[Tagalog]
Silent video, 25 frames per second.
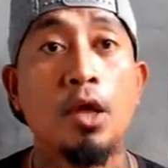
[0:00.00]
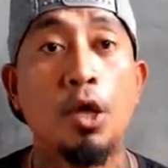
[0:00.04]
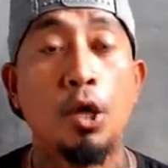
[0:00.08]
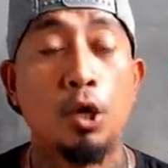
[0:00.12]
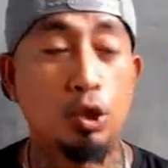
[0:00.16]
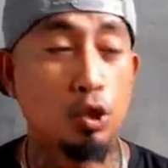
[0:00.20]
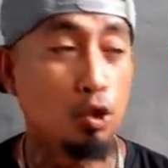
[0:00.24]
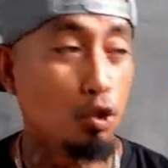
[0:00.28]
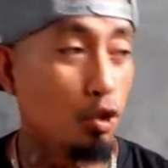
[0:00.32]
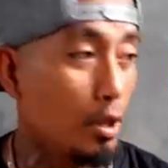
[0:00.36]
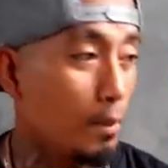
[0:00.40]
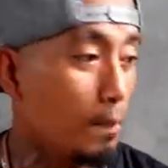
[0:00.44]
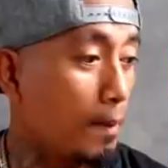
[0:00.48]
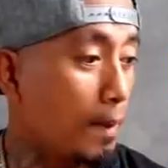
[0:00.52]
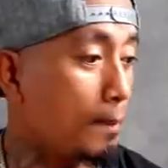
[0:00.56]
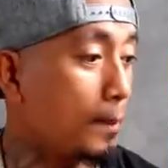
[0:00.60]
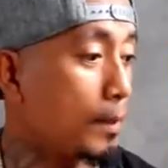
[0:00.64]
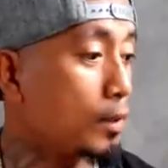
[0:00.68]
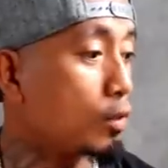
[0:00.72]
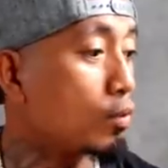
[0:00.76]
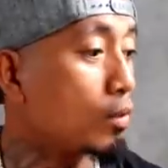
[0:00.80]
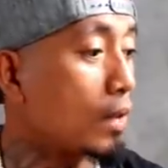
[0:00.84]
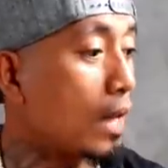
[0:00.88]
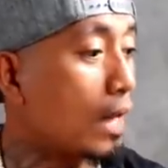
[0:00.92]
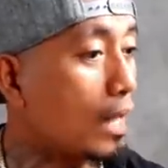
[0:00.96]
yung ibang
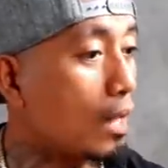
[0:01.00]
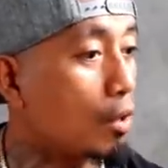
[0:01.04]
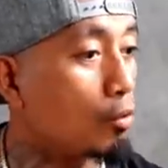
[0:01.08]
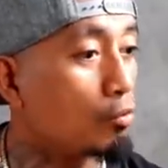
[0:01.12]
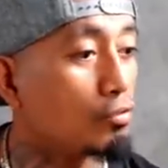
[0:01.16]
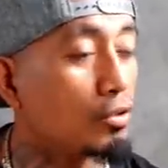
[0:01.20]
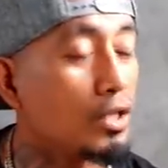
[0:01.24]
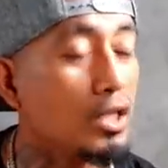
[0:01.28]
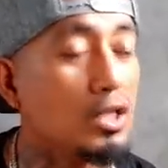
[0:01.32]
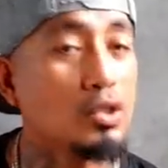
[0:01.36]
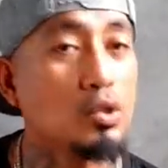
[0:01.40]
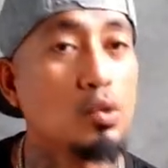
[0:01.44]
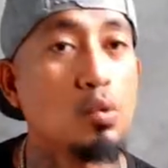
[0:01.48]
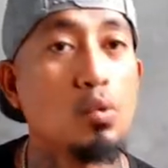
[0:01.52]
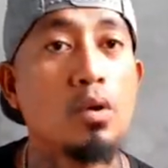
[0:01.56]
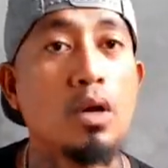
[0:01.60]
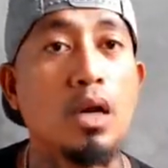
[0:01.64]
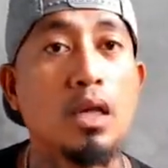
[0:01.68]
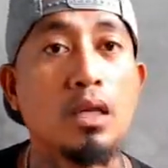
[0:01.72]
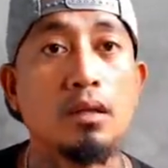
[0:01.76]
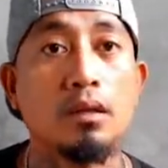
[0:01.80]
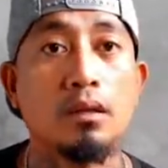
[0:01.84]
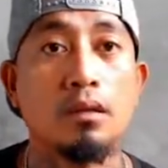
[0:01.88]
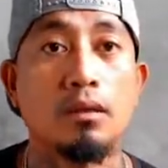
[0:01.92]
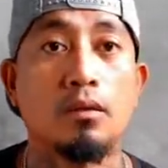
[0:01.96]
manok kakaunting
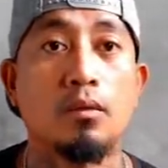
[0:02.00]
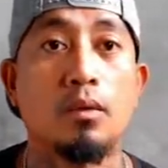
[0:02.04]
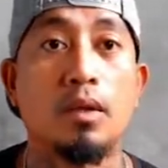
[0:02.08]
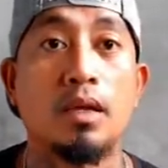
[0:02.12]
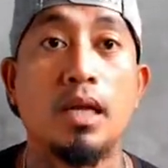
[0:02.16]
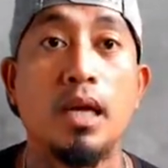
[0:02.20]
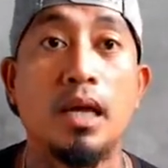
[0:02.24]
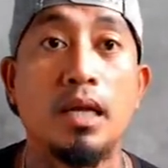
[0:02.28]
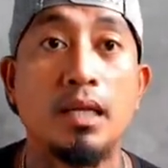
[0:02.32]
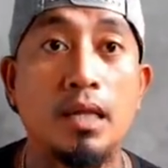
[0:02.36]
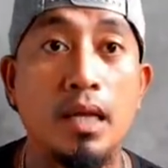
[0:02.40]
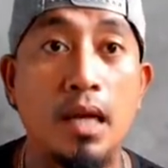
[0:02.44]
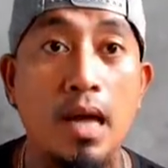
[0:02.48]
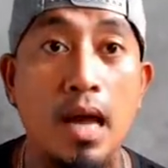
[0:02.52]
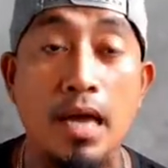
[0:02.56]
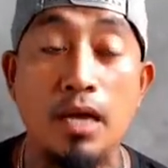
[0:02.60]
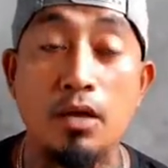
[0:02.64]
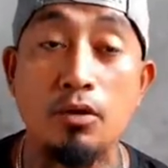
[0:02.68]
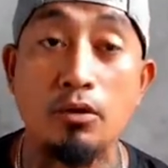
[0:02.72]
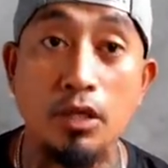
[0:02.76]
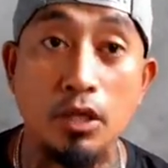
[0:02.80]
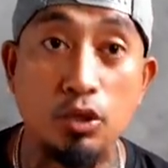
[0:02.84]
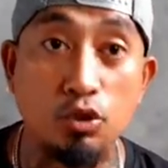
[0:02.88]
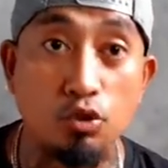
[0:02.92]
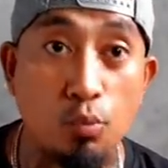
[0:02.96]
sugat wala na ayaw
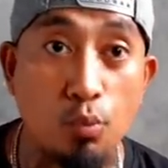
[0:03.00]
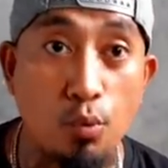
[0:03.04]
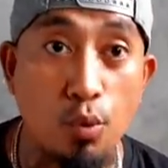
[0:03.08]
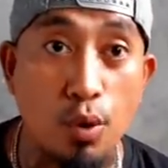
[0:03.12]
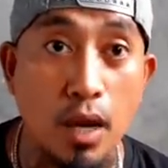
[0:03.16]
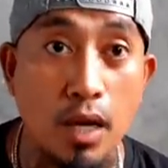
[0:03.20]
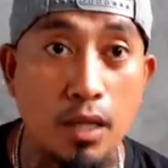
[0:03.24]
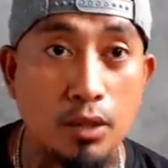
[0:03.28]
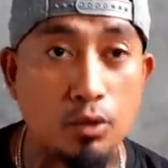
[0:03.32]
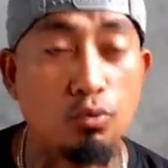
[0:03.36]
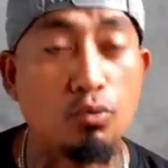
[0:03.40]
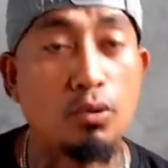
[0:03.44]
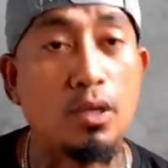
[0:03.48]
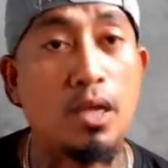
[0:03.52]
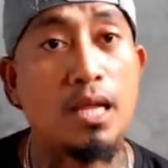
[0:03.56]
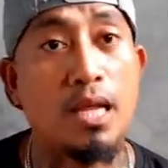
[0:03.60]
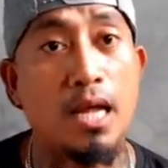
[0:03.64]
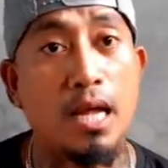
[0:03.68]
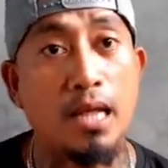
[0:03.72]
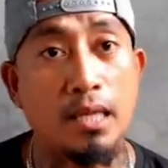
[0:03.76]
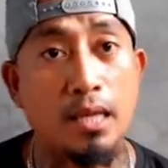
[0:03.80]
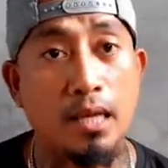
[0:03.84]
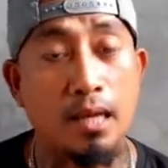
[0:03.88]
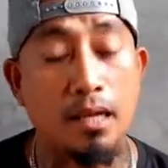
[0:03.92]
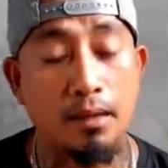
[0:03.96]
nang tumuka
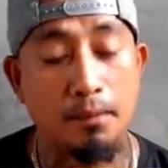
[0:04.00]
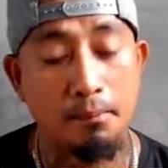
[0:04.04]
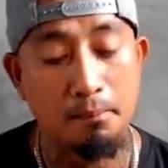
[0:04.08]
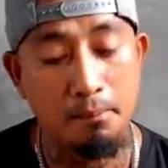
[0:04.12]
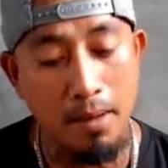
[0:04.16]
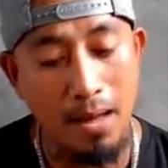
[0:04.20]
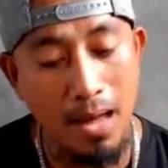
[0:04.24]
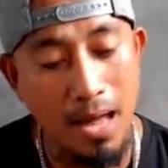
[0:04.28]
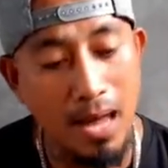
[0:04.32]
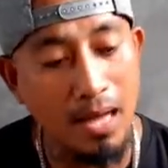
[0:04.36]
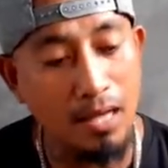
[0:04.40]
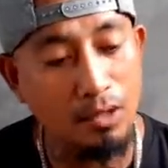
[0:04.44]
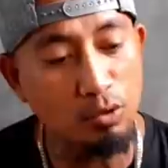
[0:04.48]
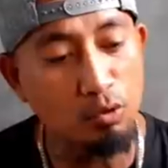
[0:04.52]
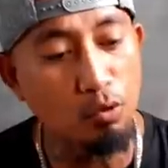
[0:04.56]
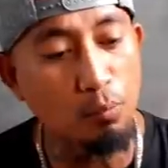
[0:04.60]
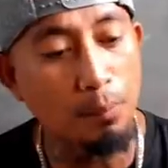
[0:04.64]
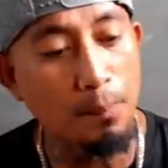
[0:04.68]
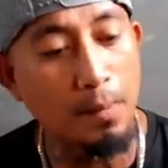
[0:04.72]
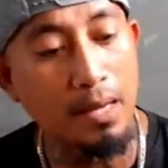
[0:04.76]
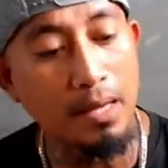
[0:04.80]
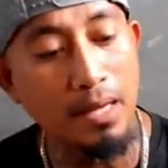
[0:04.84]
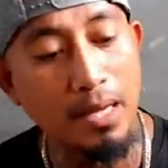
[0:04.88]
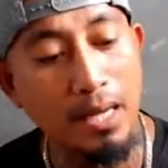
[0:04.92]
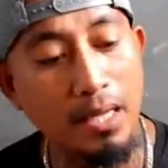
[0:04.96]
tulala na mga
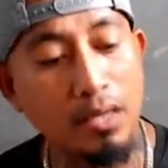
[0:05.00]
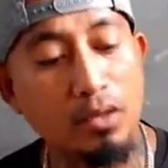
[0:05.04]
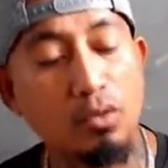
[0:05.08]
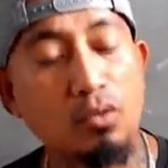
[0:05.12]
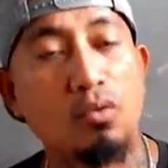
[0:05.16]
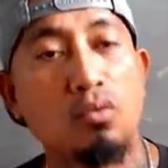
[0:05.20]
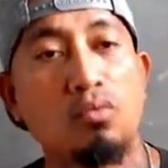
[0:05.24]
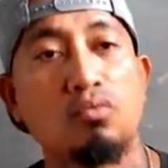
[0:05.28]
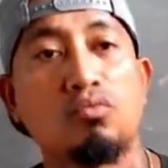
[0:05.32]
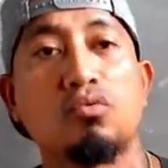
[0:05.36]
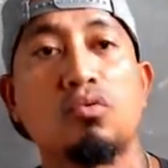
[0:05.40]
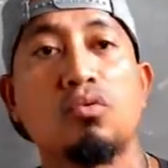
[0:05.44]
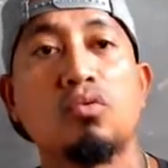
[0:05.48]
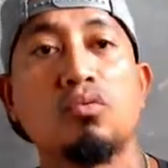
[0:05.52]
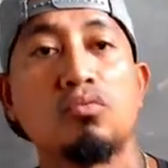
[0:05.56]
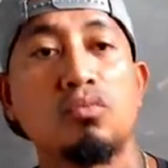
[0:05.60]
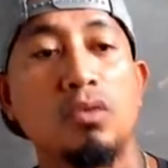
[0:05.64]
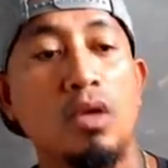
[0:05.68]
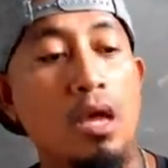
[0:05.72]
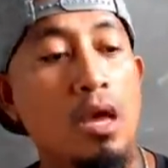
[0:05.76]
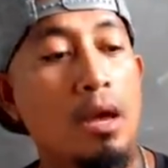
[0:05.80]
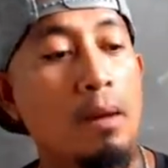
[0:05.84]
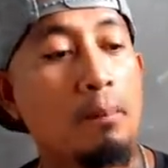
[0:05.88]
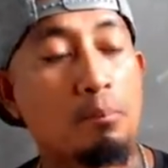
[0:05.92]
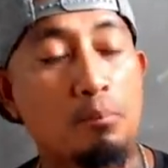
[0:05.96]
katupak eto no
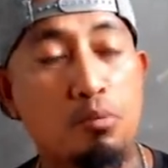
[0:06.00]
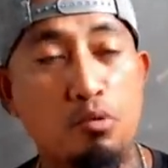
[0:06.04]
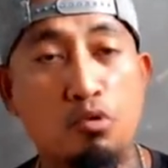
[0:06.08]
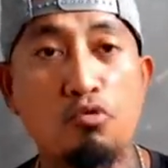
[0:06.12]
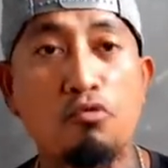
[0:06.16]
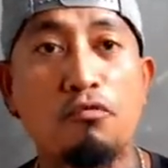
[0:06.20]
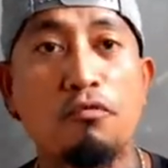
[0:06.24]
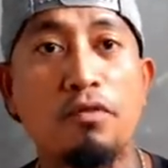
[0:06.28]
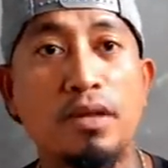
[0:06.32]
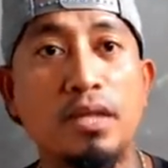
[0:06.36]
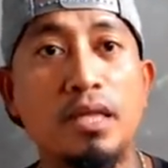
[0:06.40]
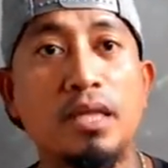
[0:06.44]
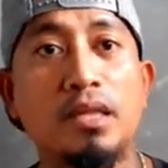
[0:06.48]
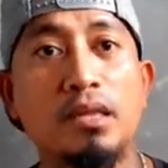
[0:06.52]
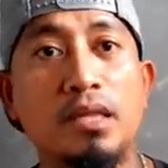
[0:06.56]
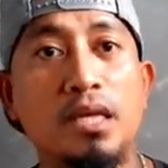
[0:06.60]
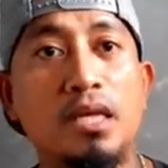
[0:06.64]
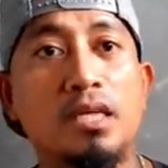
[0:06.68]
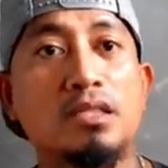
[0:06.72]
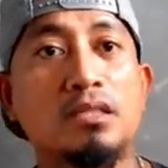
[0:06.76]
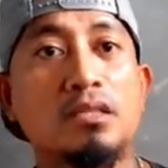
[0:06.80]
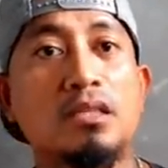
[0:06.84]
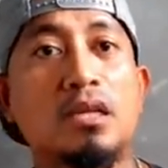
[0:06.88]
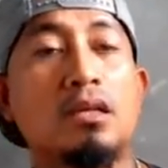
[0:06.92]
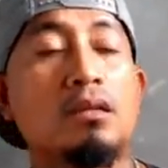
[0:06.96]
proven and
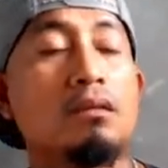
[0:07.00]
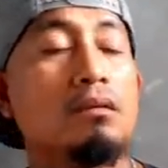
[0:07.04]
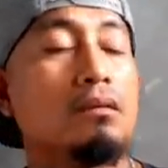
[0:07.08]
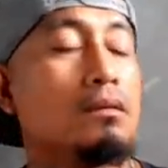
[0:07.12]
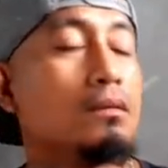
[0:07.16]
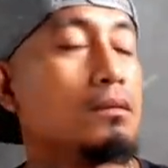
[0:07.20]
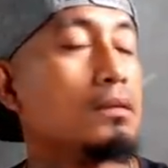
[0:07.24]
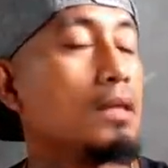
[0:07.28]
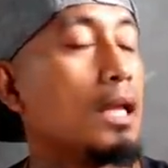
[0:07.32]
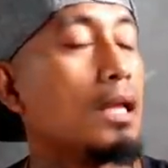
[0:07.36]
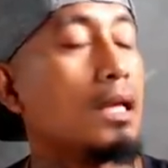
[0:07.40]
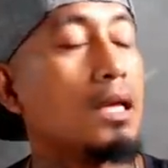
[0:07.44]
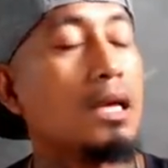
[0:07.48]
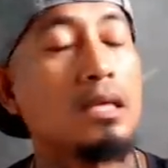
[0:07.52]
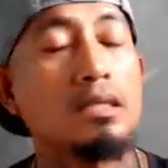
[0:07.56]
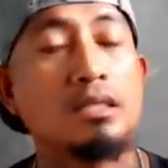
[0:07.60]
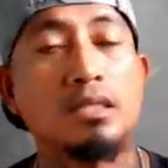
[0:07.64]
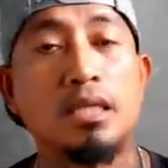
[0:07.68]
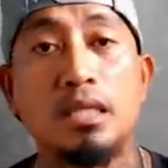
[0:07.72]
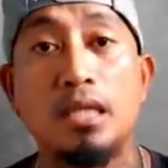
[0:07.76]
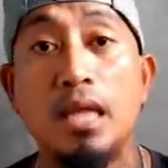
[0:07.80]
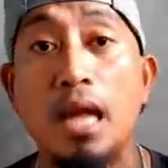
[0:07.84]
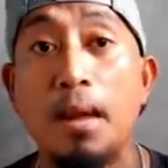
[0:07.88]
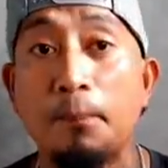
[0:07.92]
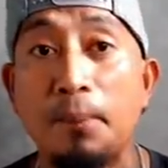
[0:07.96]
tested Talaga,
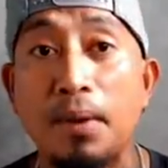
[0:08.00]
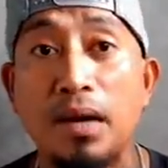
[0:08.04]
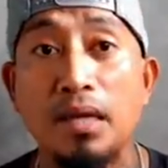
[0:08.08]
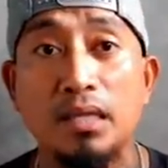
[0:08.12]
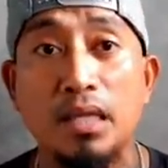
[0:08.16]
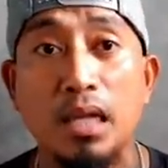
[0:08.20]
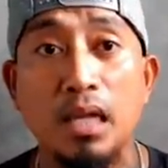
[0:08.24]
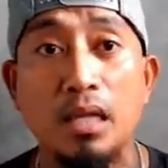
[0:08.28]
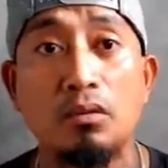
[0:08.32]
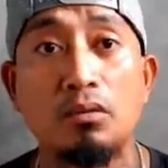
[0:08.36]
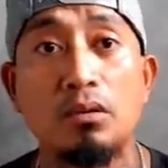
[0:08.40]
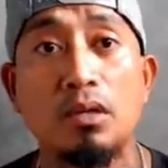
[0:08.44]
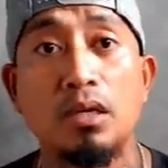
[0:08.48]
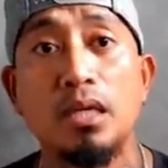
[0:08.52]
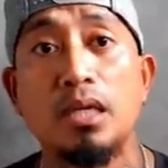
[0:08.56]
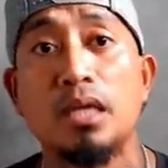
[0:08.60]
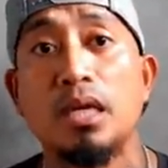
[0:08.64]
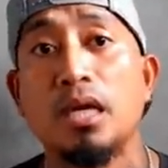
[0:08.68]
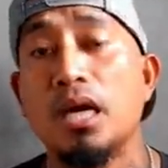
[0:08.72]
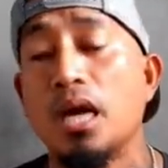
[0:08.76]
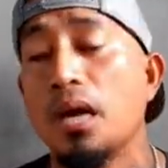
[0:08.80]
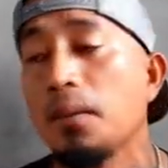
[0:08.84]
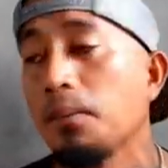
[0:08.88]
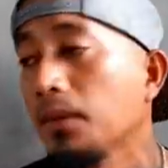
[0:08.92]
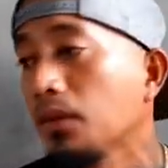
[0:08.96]
sa napakatagal ko nang
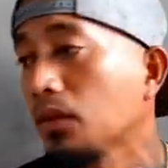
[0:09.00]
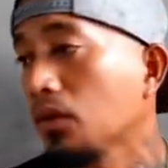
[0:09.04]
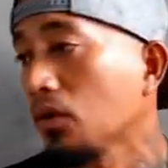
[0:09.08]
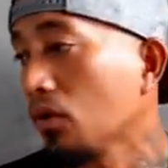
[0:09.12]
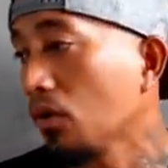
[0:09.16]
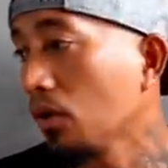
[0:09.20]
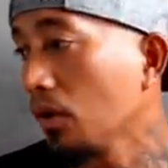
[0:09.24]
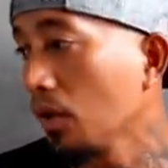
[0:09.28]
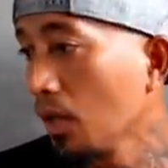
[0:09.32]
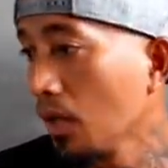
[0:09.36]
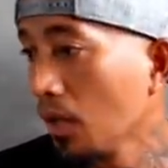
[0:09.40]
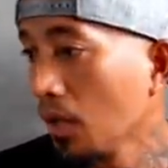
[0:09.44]
ginagamit to.